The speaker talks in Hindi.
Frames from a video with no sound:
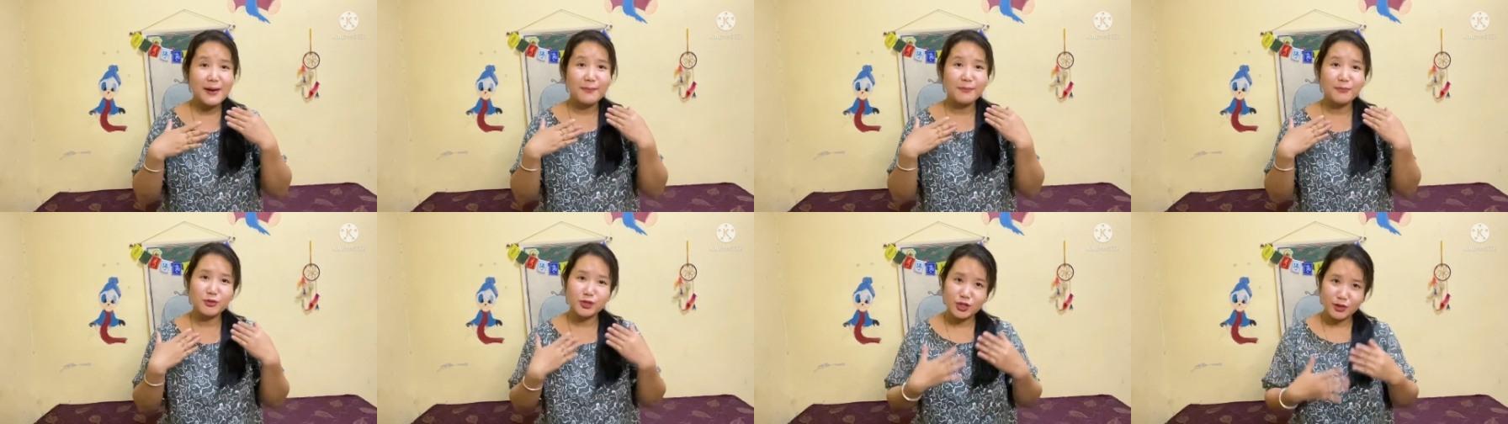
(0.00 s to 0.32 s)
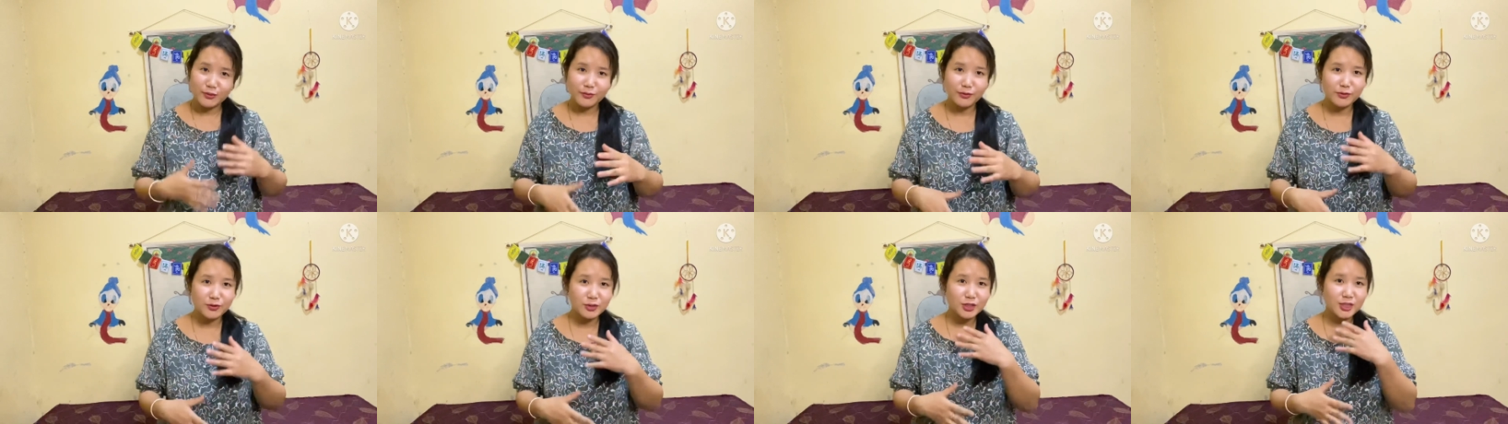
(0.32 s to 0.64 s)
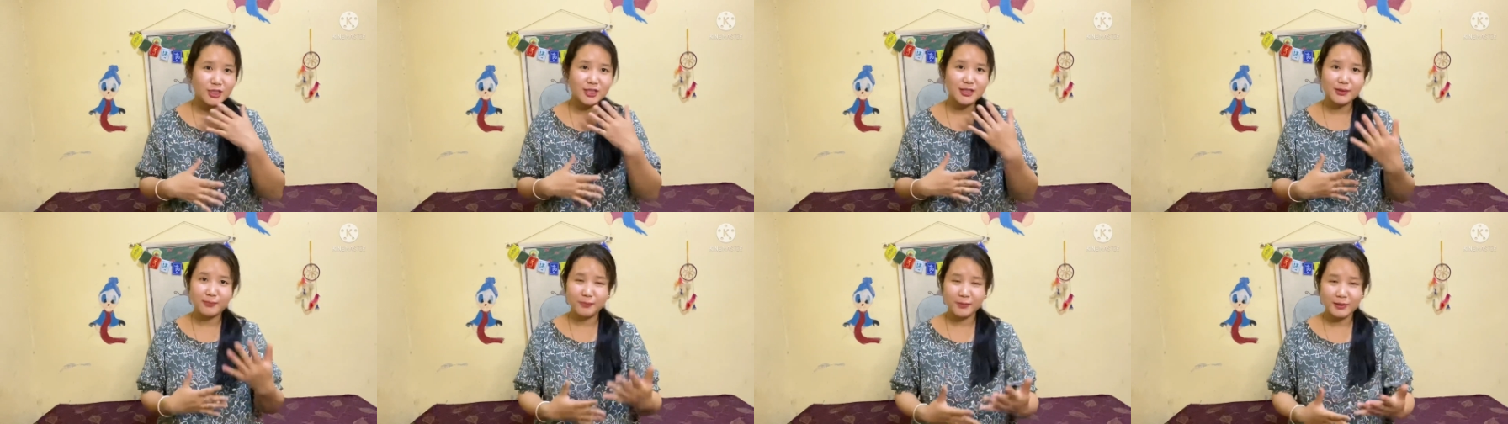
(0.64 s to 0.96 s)
मुझे भी कुछ
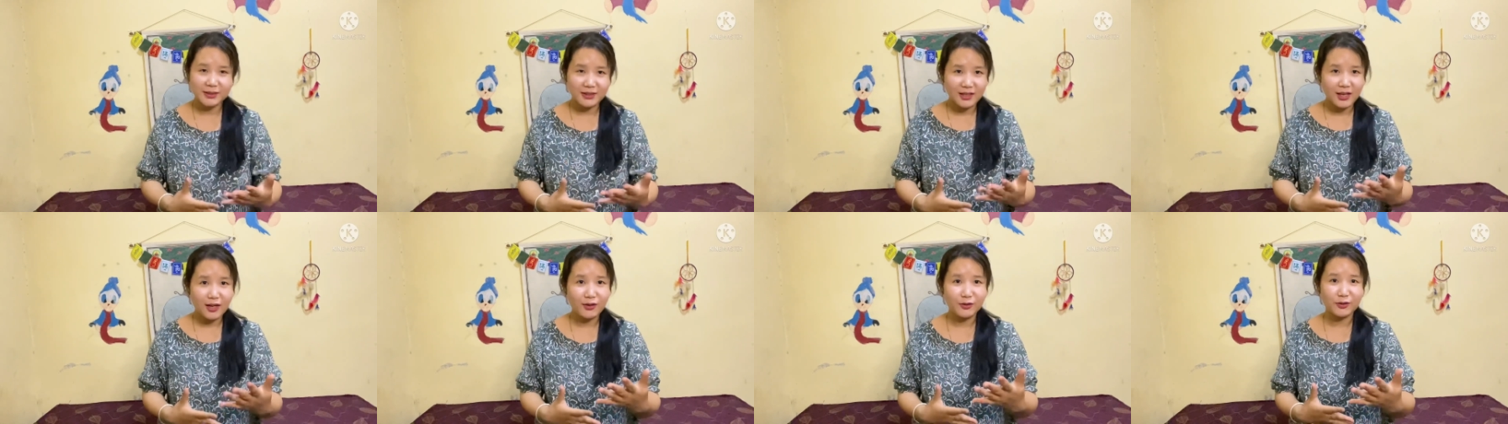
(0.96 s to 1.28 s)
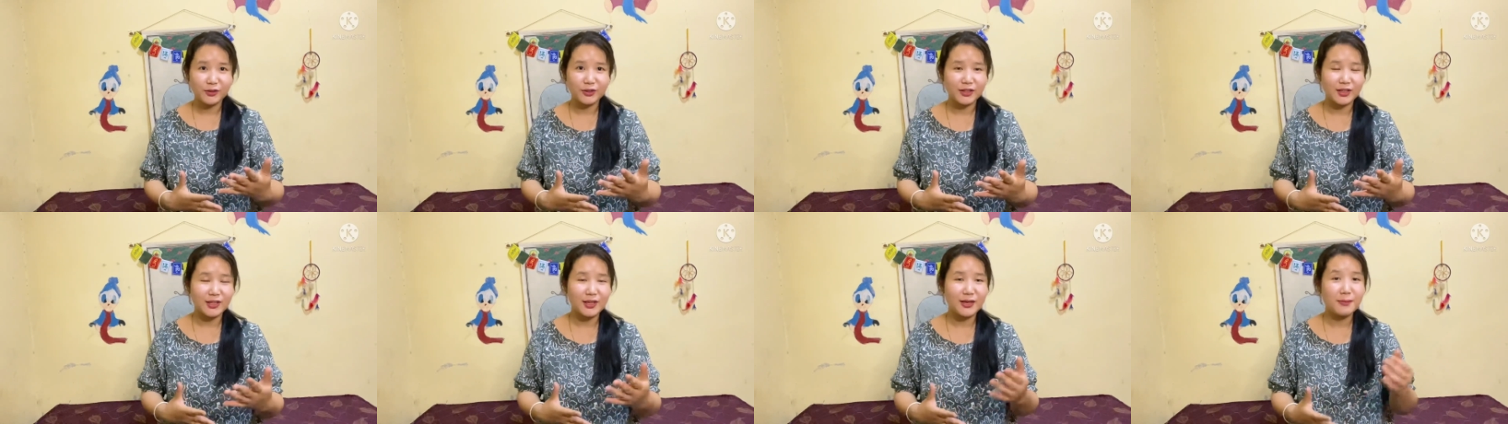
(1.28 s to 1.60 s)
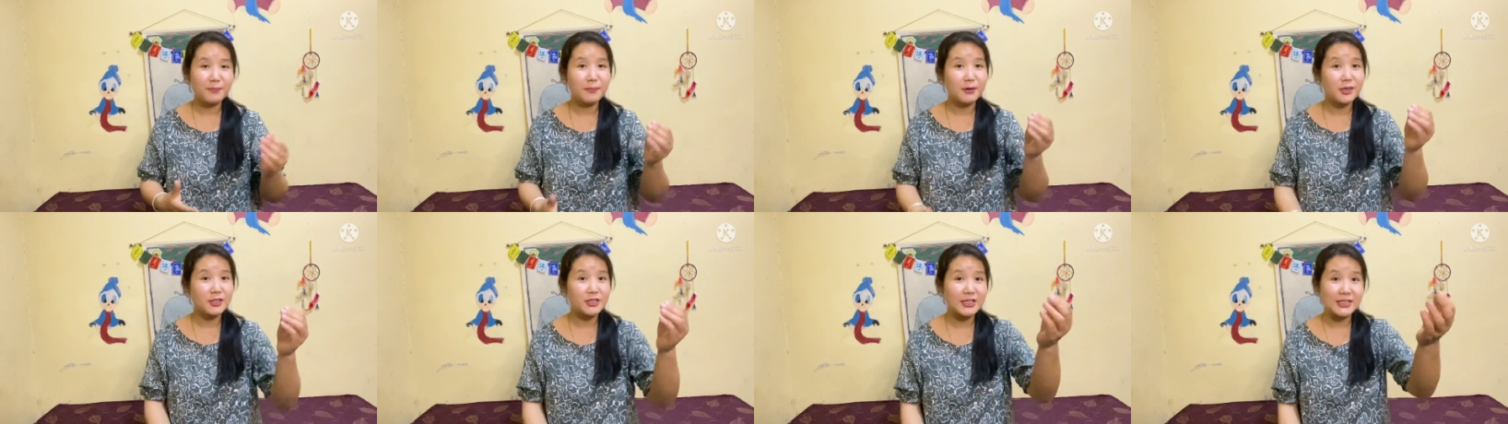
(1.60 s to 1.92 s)
चीजें पता होती
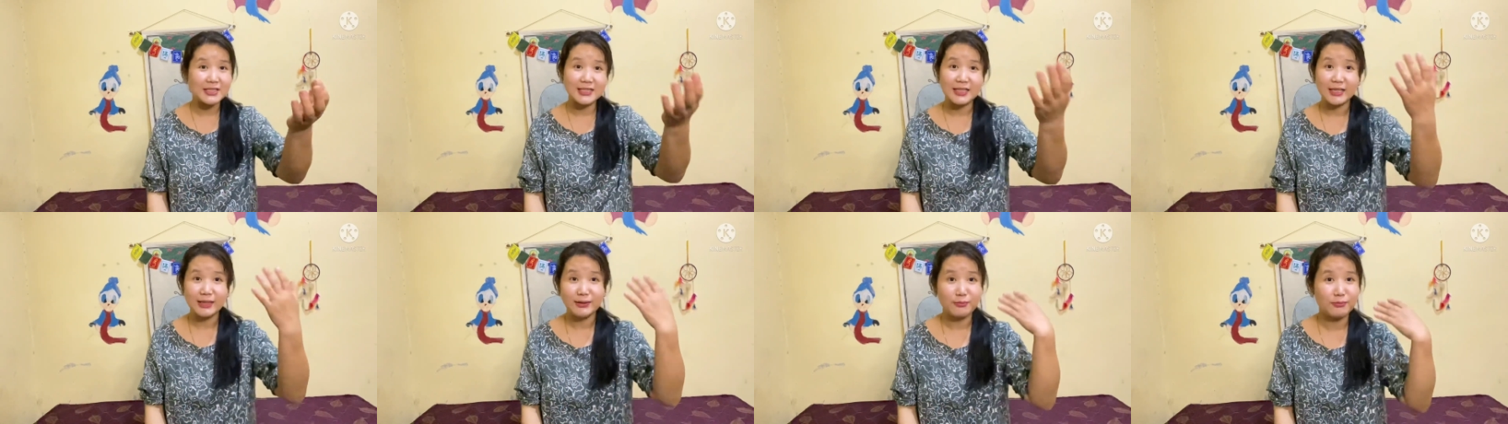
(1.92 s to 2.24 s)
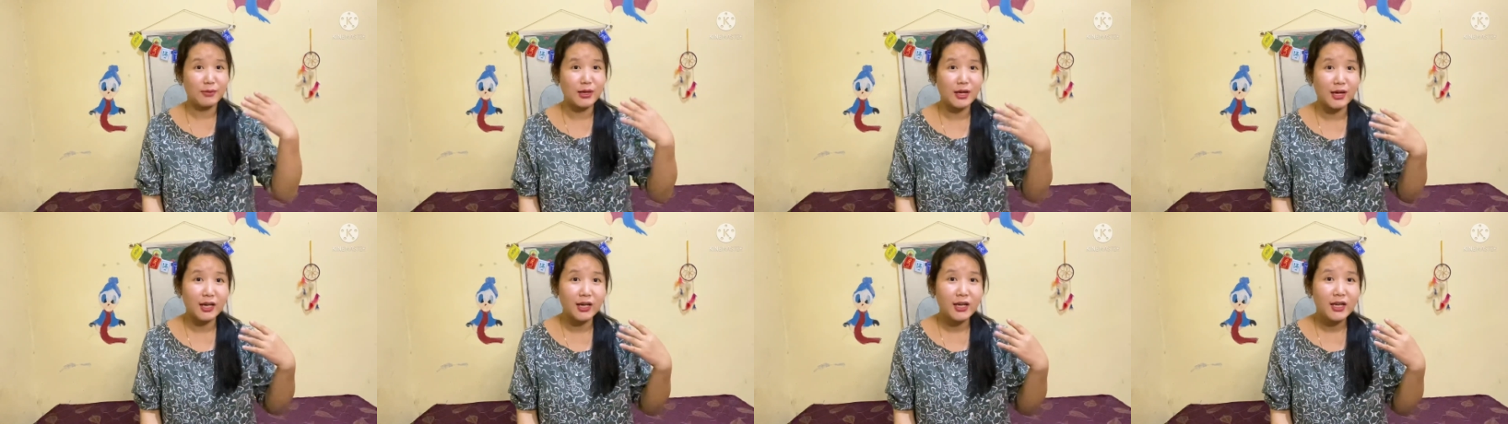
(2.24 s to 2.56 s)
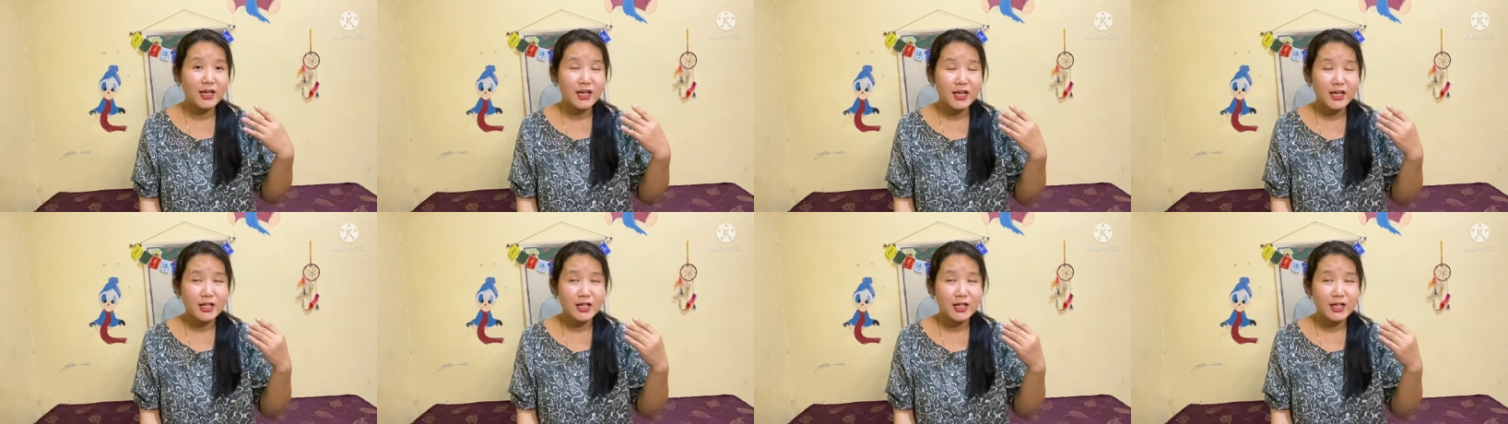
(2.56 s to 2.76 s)
है पर जैसे ही मैं